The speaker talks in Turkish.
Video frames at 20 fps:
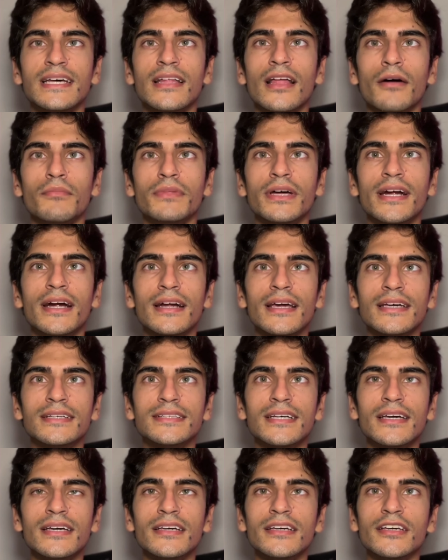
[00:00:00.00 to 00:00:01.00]
Selamlar
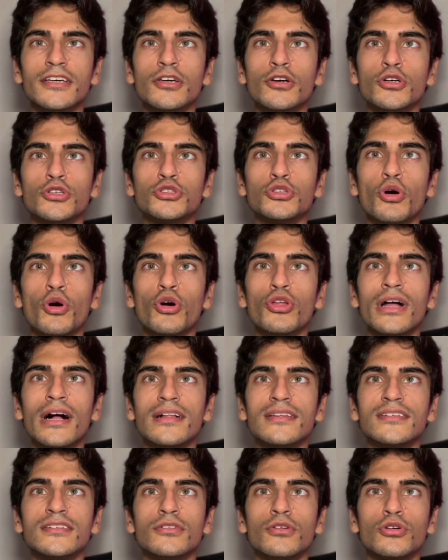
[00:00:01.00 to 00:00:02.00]
herkese. iOS
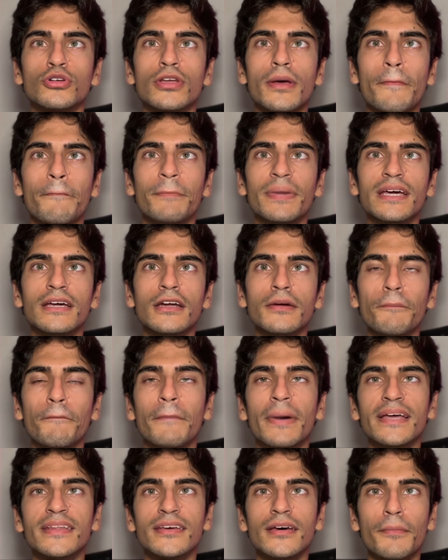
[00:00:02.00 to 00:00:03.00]
16.1
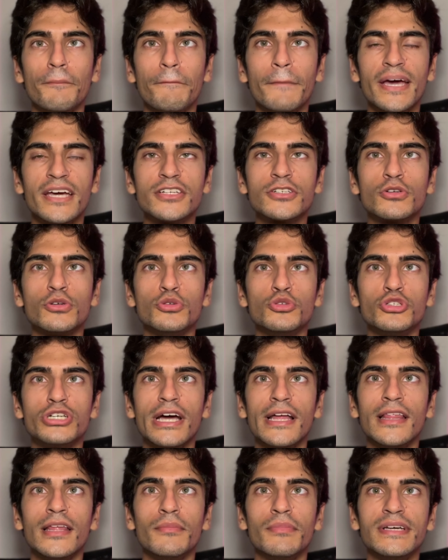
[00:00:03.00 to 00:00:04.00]
beta 5
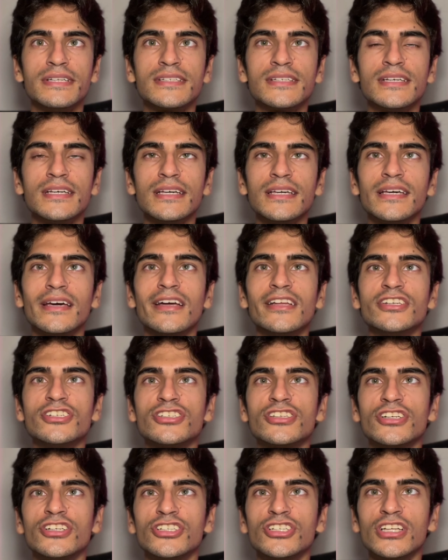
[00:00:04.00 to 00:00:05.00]
güncellemesi
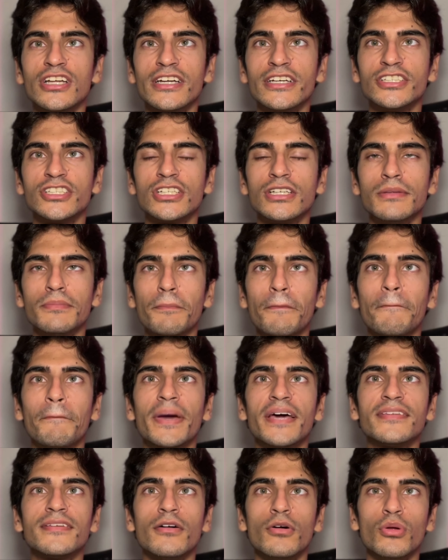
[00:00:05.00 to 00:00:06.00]
geliştiriciler için
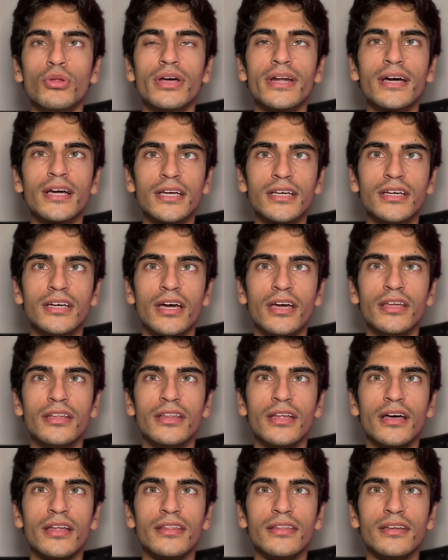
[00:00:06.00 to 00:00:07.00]
beta olarak
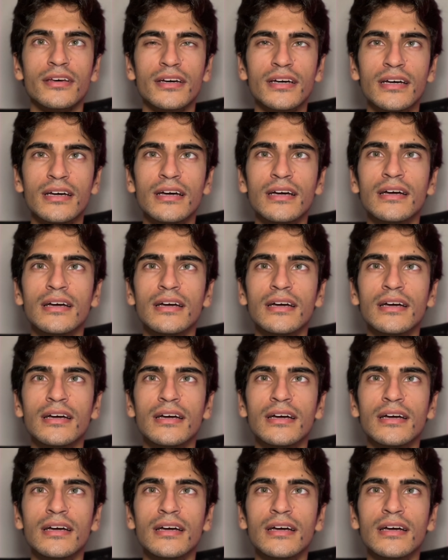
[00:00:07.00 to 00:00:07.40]
yayınlandı.